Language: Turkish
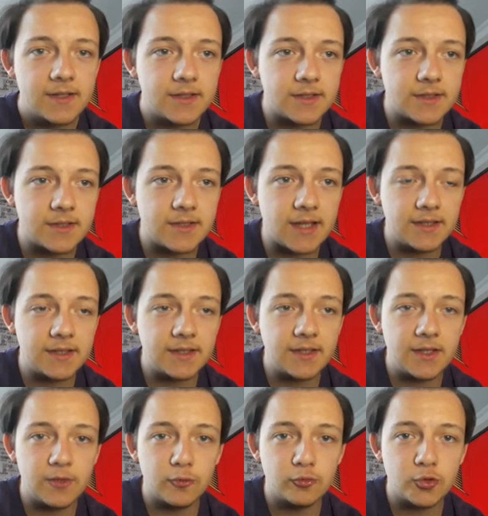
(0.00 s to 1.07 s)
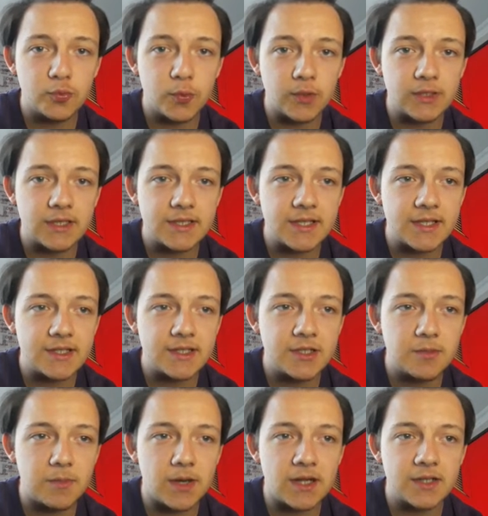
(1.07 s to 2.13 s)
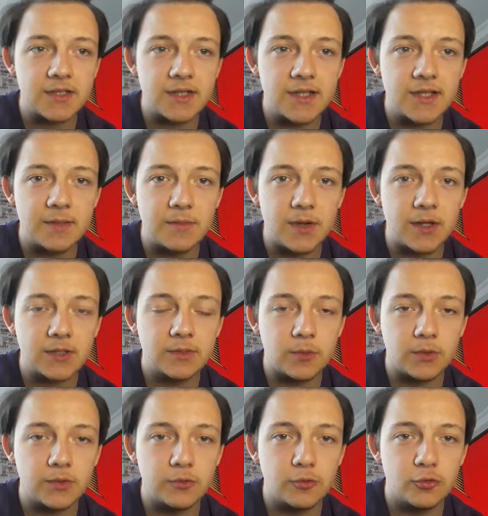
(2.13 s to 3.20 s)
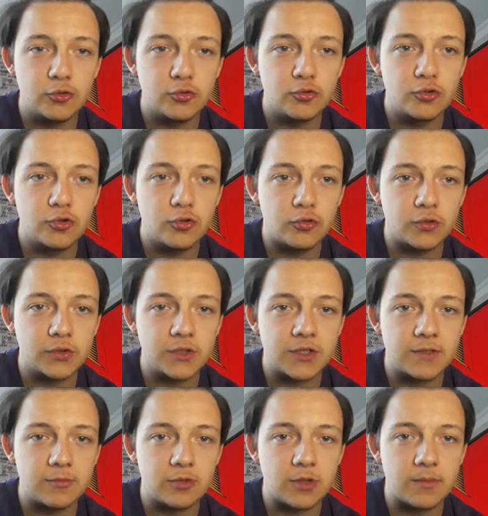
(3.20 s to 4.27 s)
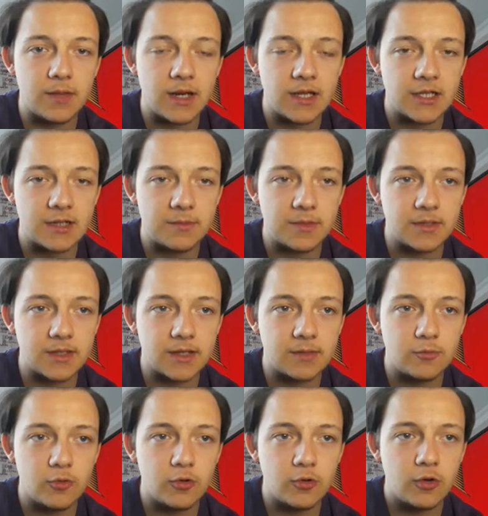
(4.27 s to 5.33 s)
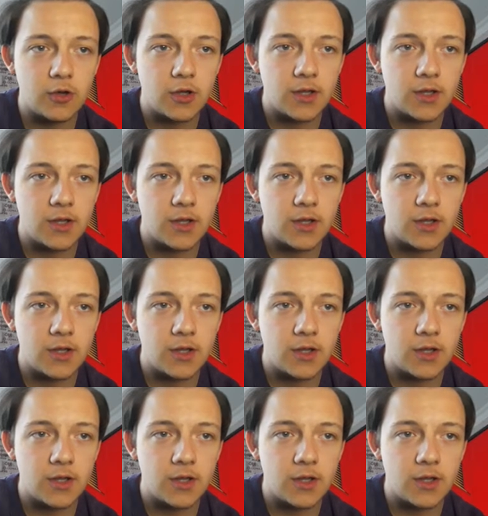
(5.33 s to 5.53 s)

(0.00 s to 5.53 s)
Saint Etienne 30 puanla 8. Marseille 26 puanla 9. Onun dışında burada menajerli bir takım yok.